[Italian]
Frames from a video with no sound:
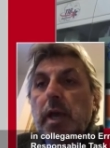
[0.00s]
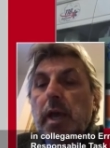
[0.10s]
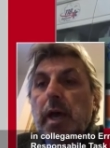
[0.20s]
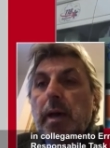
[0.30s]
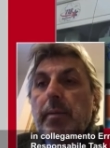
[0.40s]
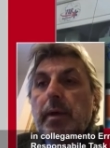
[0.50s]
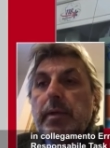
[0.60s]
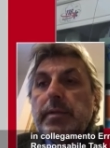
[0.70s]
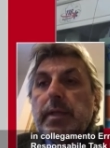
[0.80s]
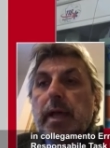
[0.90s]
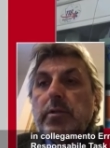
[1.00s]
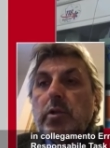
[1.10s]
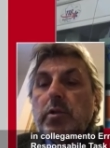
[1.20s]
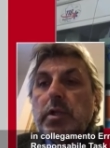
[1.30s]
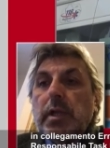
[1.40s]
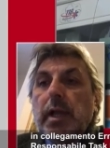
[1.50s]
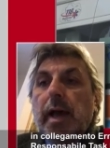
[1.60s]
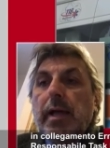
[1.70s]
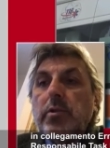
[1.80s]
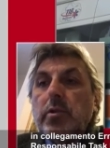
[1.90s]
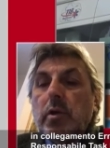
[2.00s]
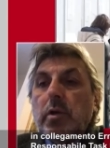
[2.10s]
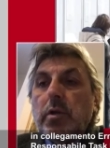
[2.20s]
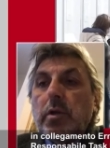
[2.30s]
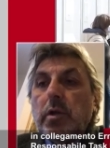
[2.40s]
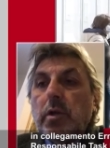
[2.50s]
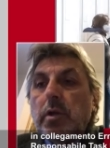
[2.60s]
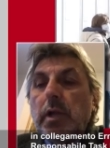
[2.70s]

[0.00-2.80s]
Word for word: è stato siglato